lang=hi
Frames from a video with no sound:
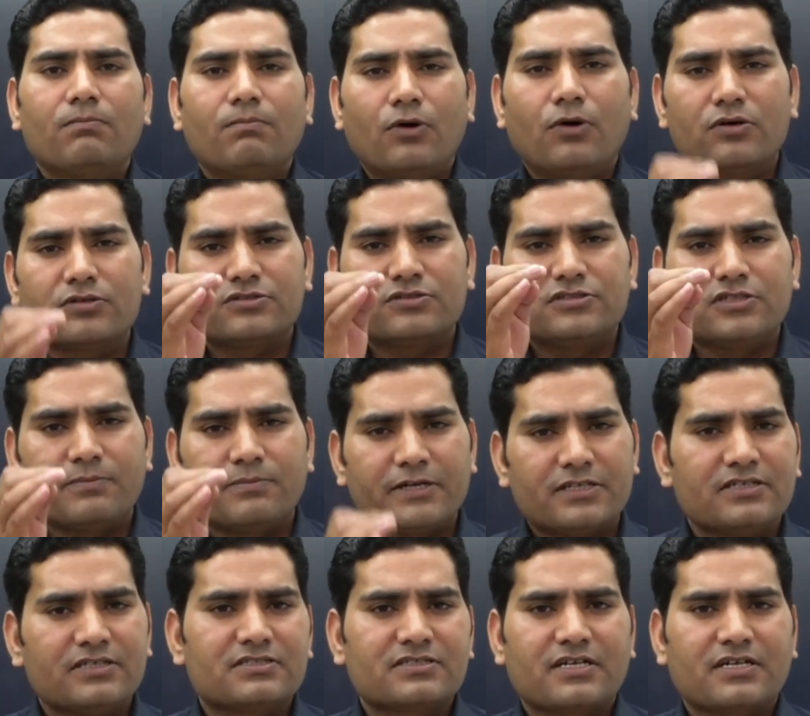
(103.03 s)
बहुत
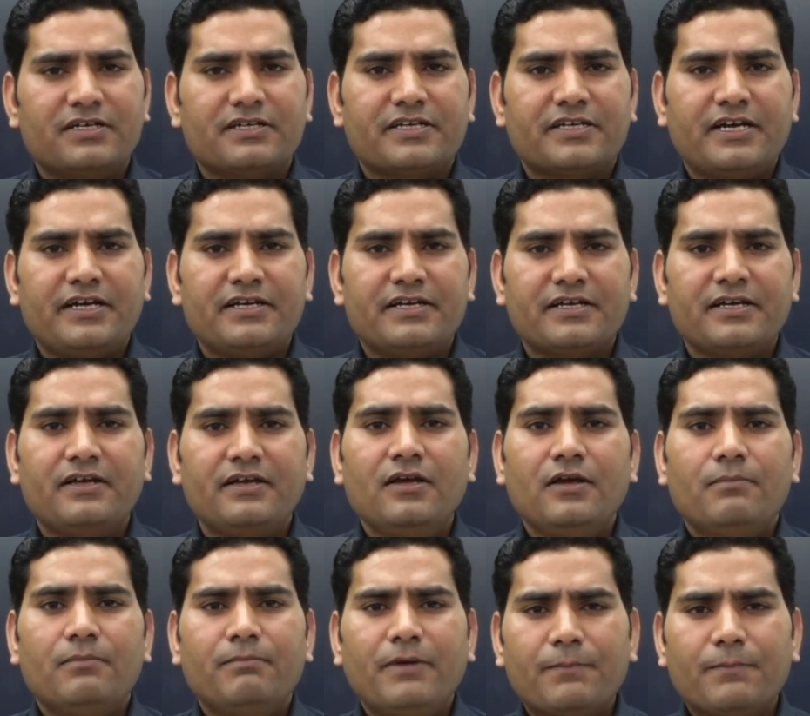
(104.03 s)
ज़बरदस्त कंटेंट
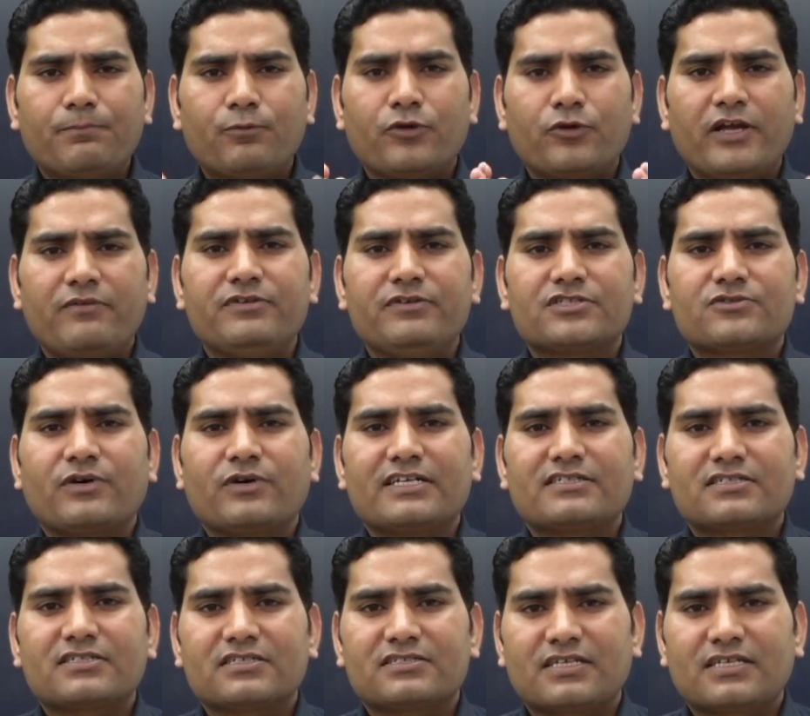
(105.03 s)
है मैं पूरे
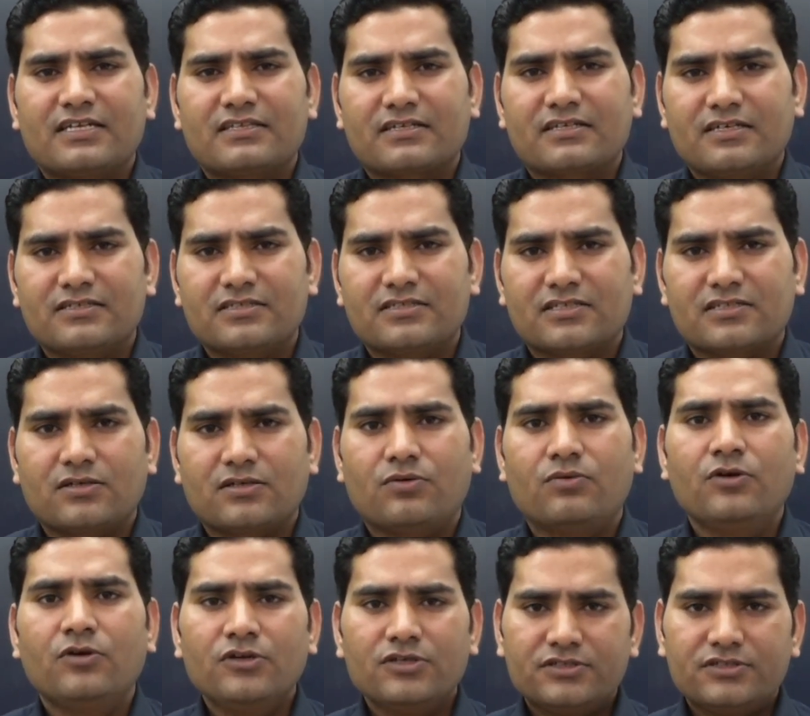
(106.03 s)
विश्वास के साथ कह सकता
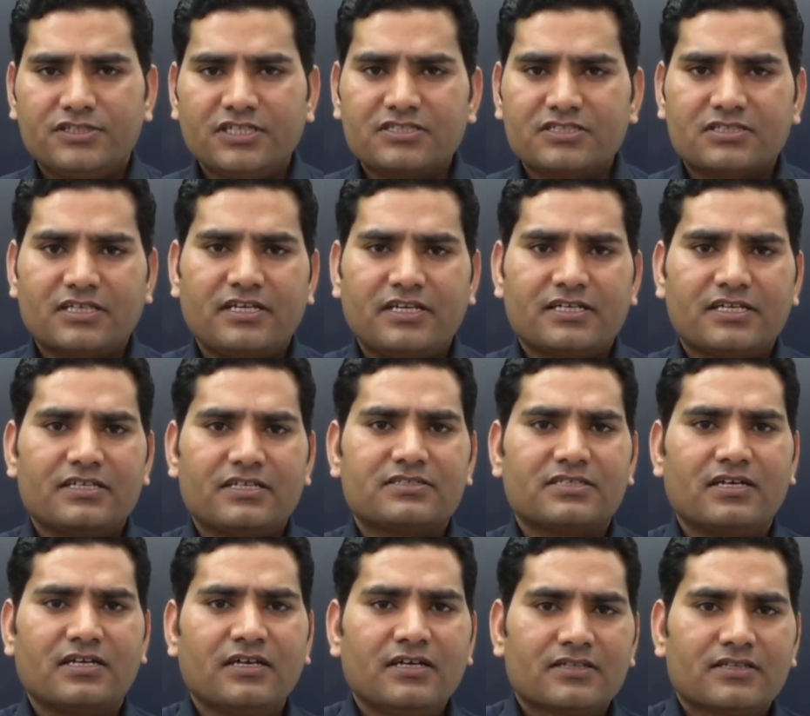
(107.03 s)
हूँ जिस तरीके
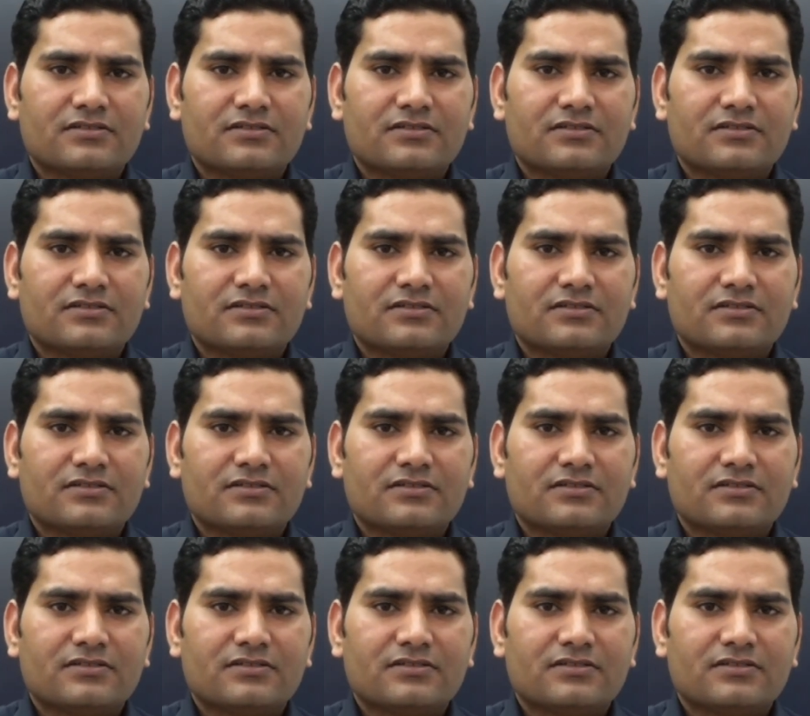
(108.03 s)
से